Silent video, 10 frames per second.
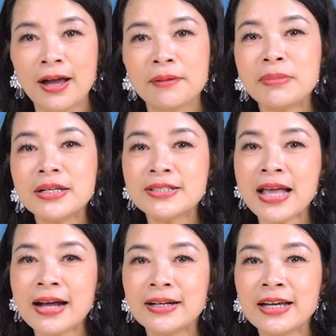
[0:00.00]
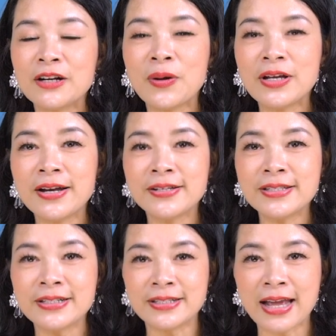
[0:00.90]
Bất giác khi đối nhân
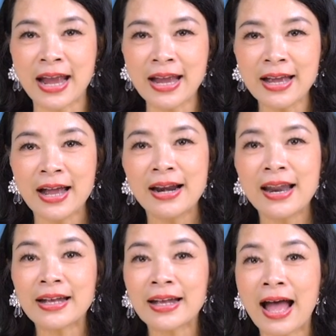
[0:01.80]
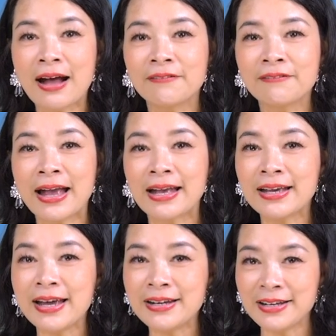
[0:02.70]
xử thế lại càng phải
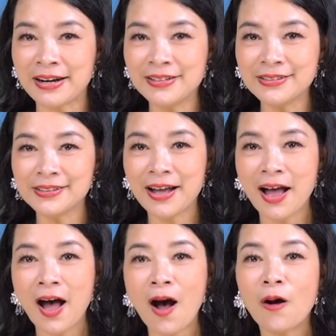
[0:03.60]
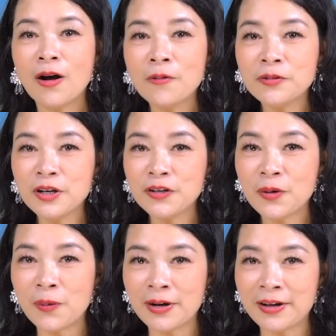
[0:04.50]
kiên nhẫn. Họ không những
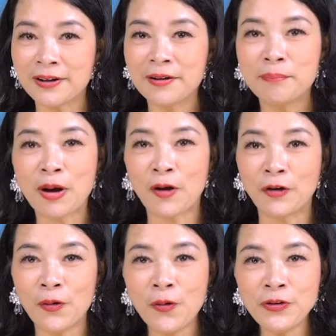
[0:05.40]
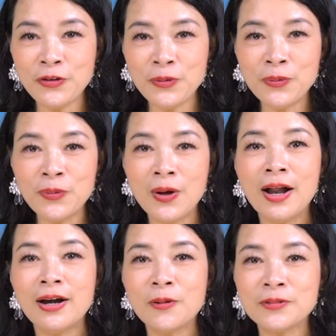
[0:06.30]
độ lượng mà còn ôn nhu,
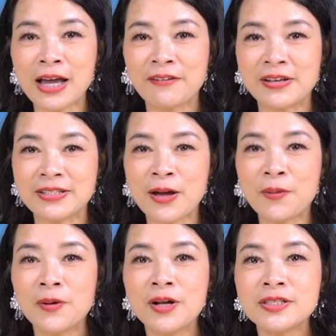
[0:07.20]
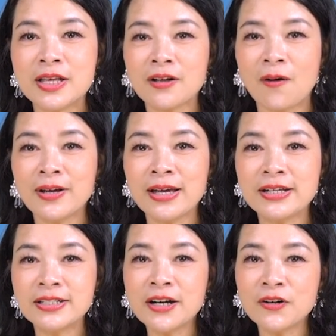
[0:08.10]
lâu dài về sau sẽ có khí
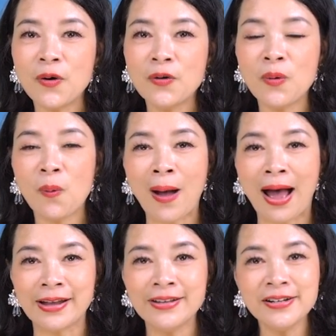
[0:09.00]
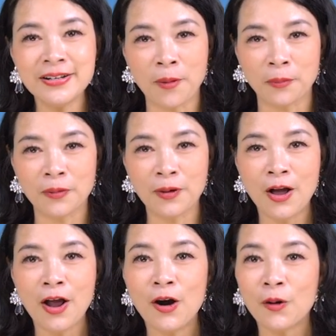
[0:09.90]
chất ôn hòa như ngọc
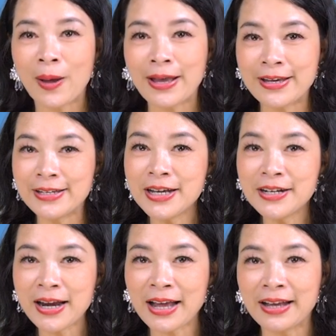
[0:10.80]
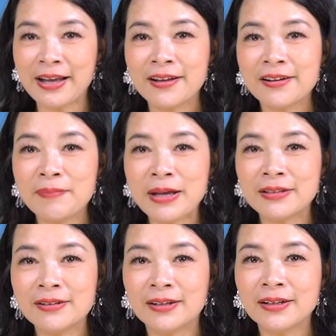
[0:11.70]
Loại khí chất này người bình
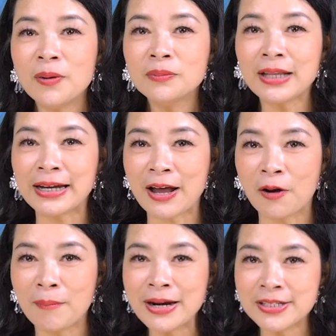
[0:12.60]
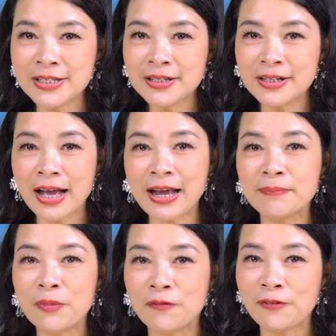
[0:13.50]
thường không tài nào bắt chước hay
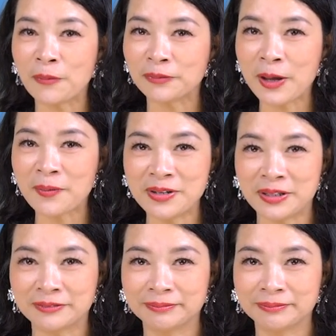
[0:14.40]
mô phỏng theo được.